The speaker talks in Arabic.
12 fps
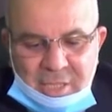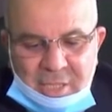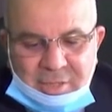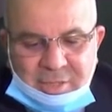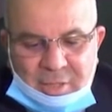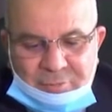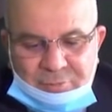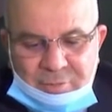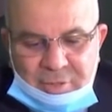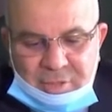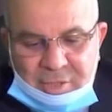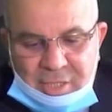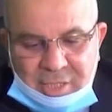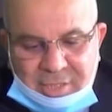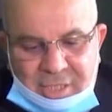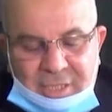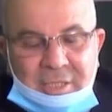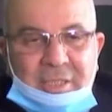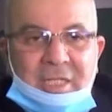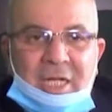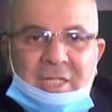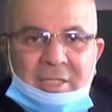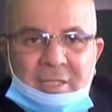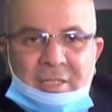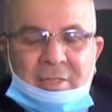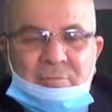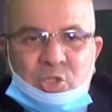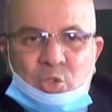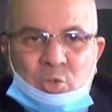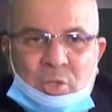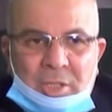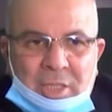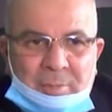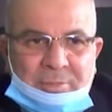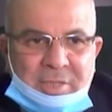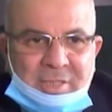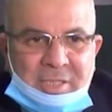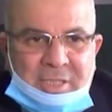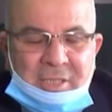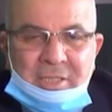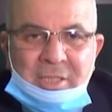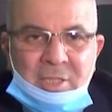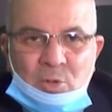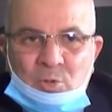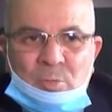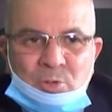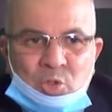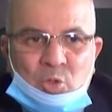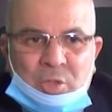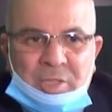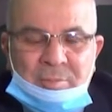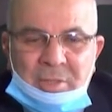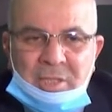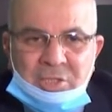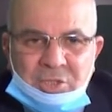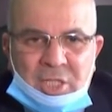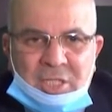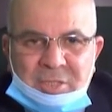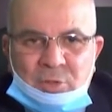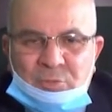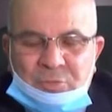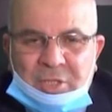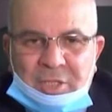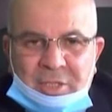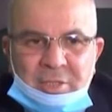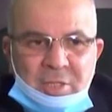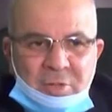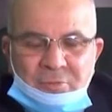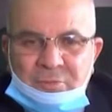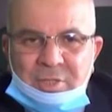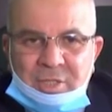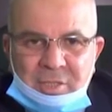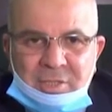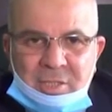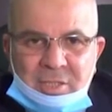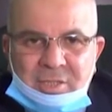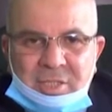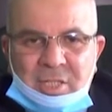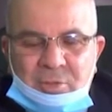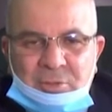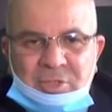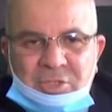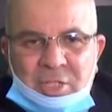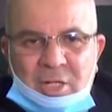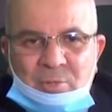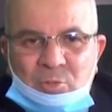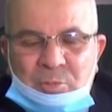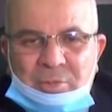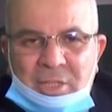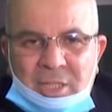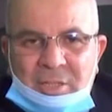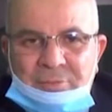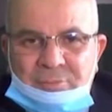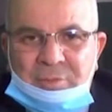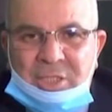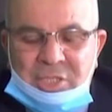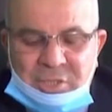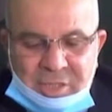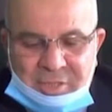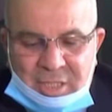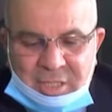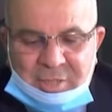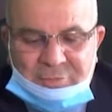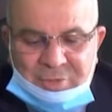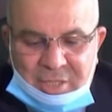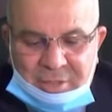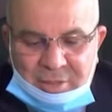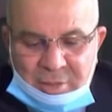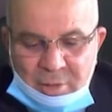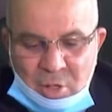بالصرف آه، الصحي لان مشروع الربط الصحي هو مشروع كبير ان شاء الله سنفكر في السنوات ان شاء الله المقبله بانجاز دراسه في هذا